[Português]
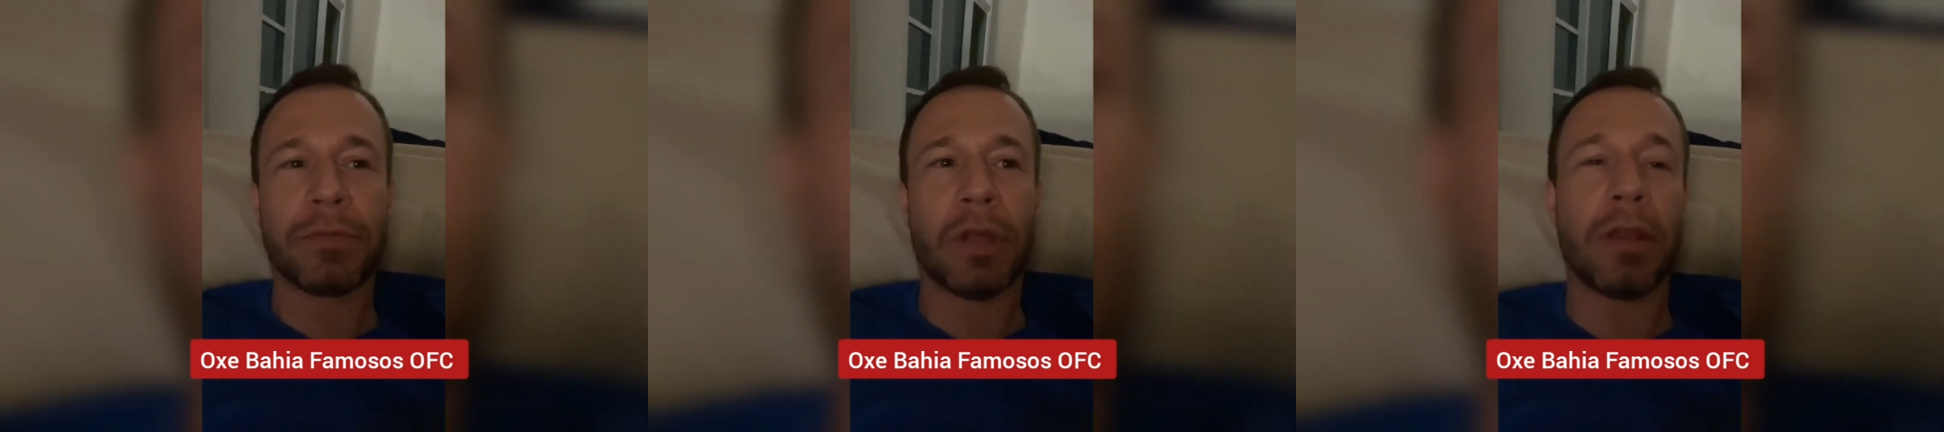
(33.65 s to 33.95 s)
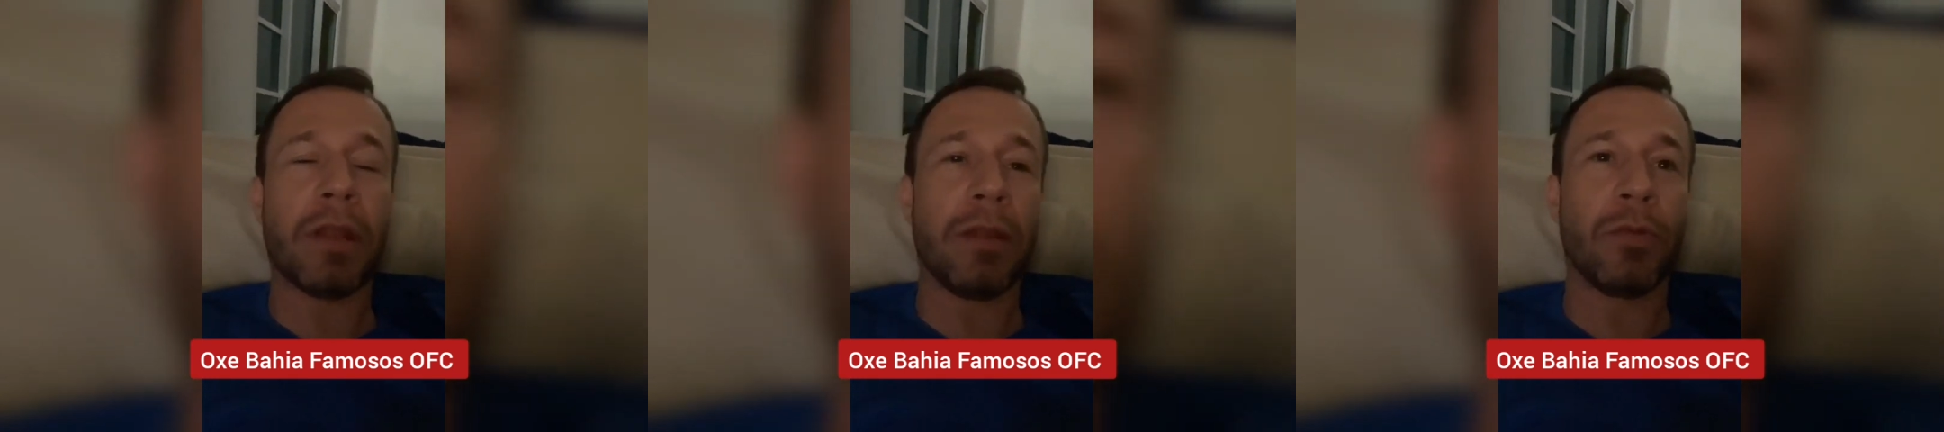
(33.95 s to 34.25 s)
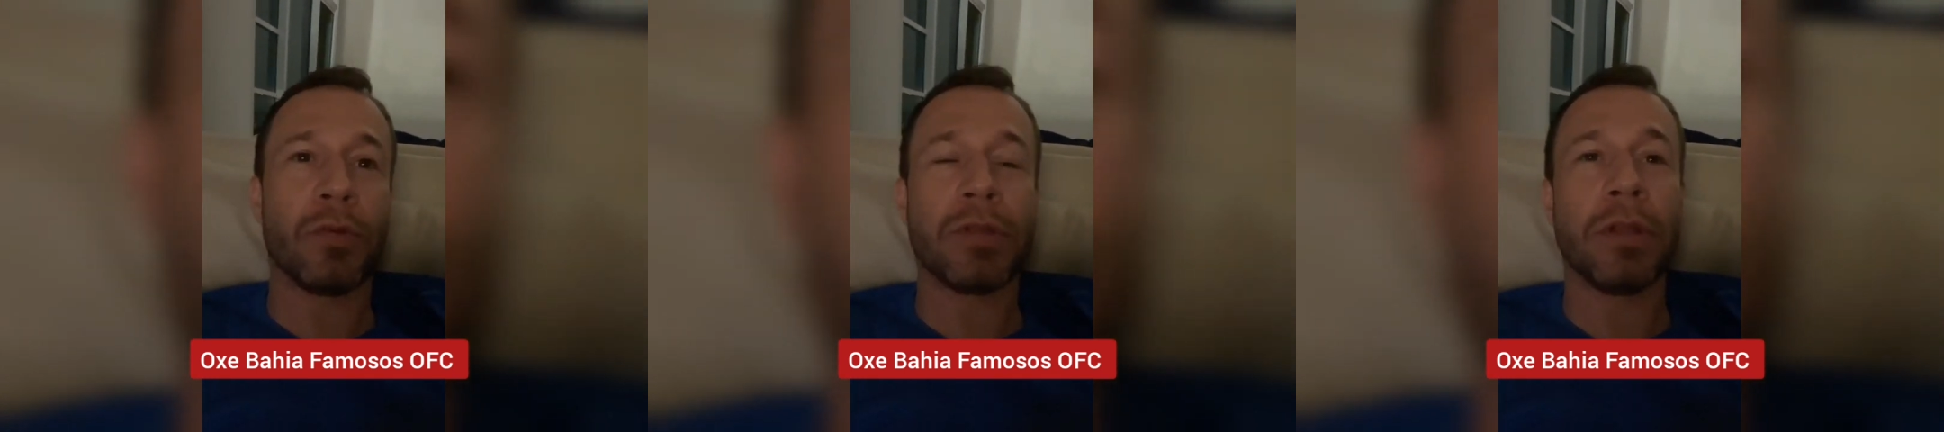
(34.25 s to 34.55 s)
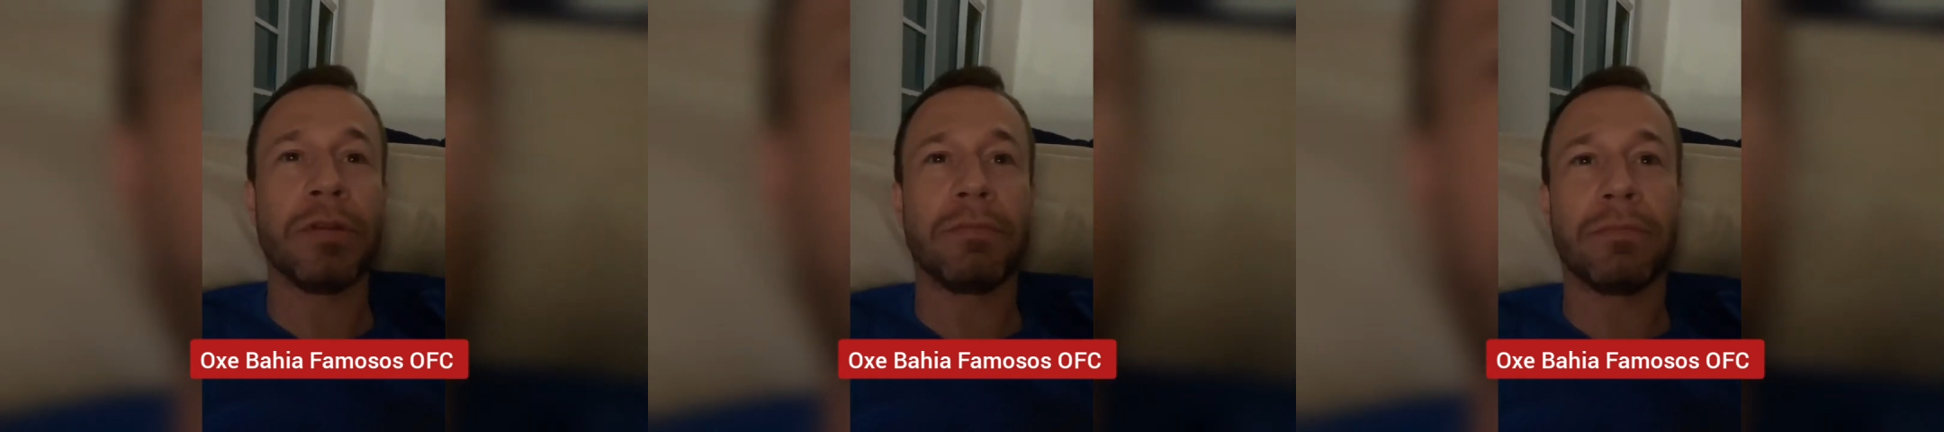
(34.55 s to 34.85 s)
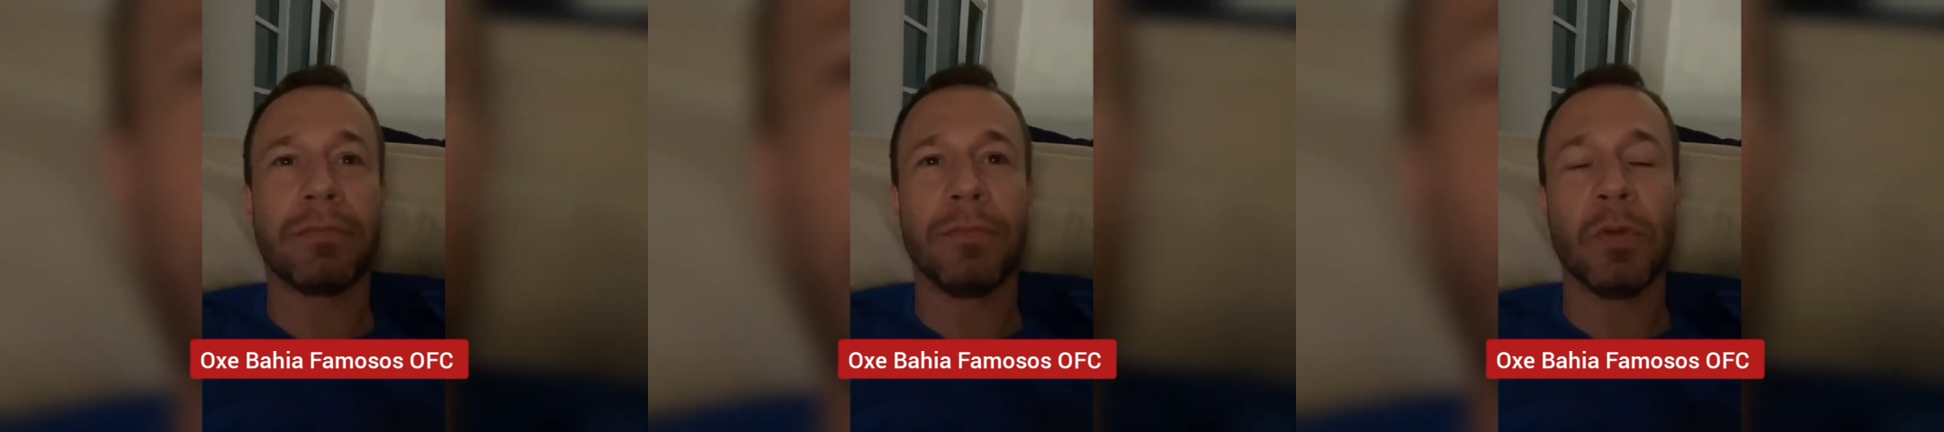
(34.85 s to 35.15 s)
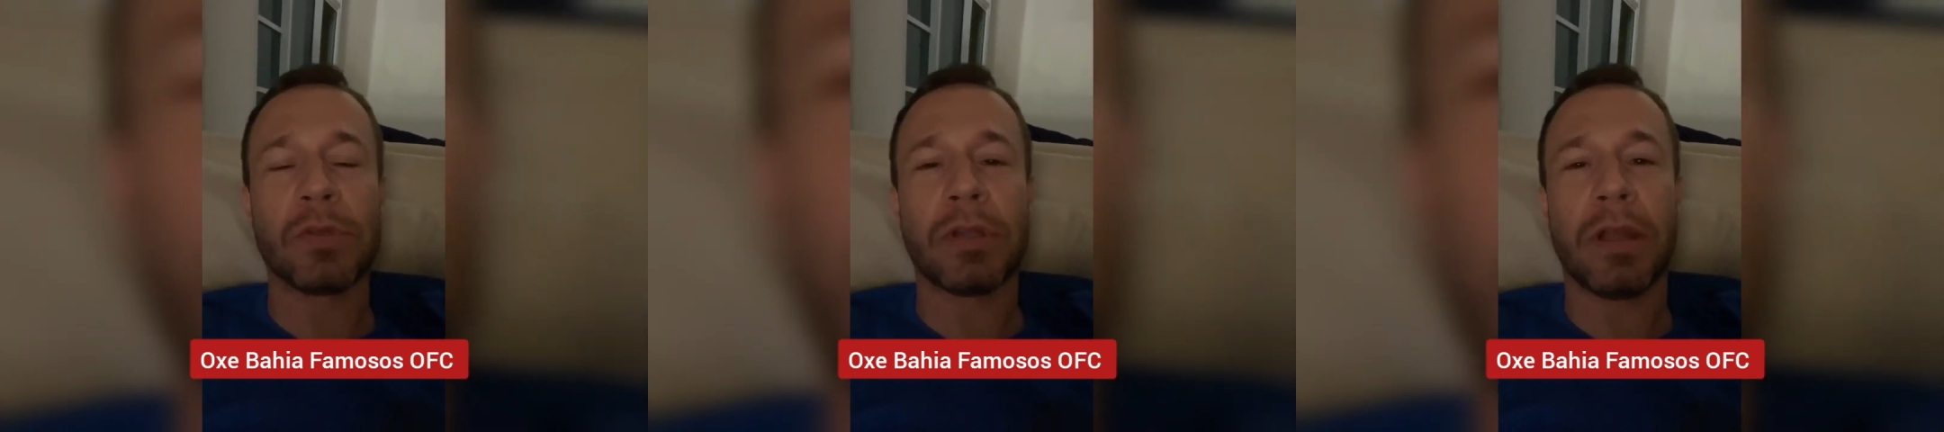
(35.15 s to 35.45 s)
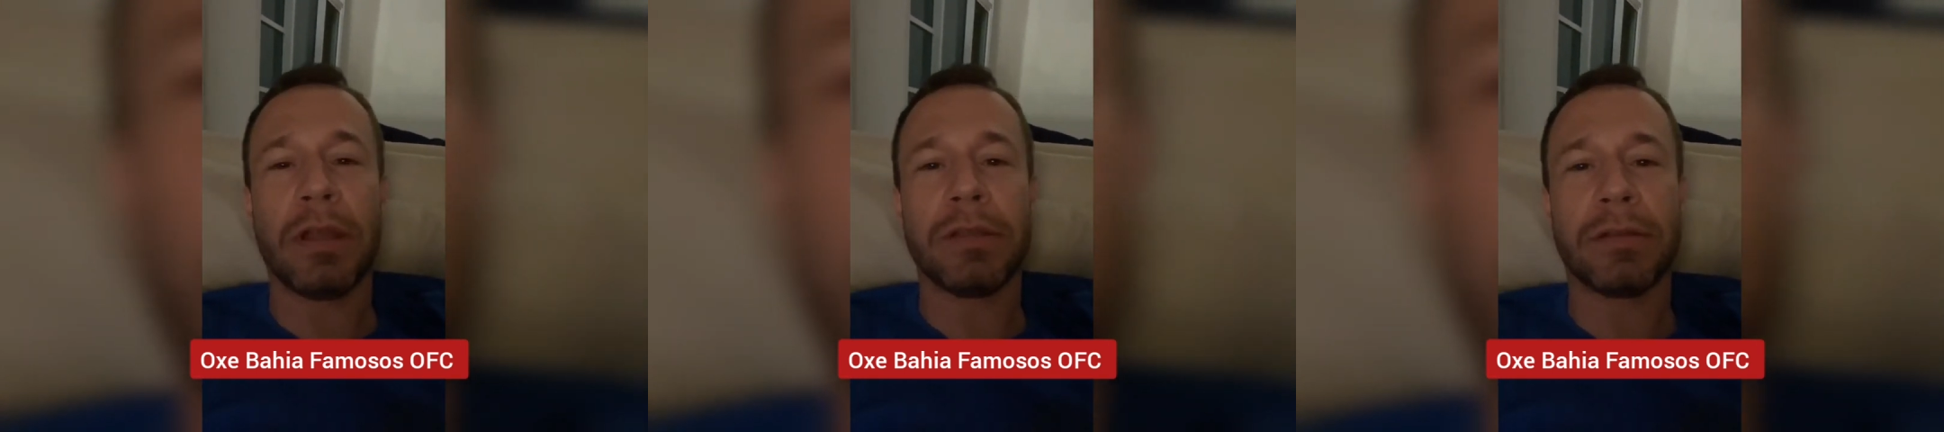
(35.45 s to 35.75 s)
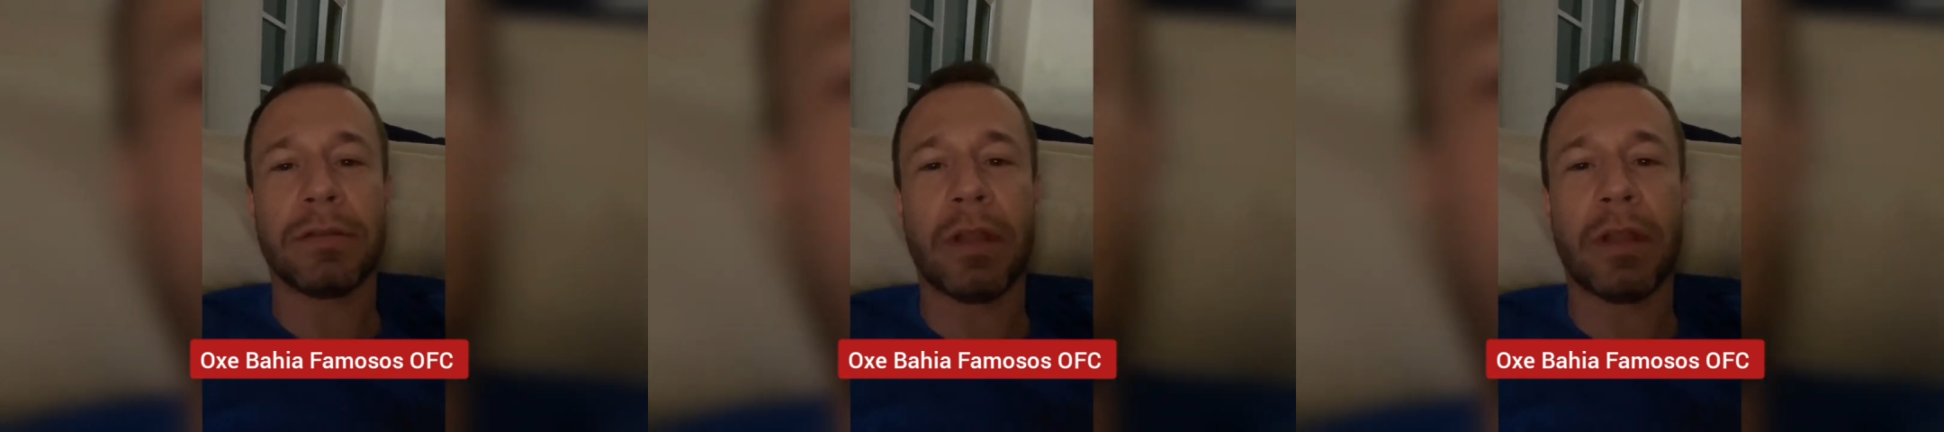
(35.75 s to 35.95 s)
Sei que tem torcida de, dos três,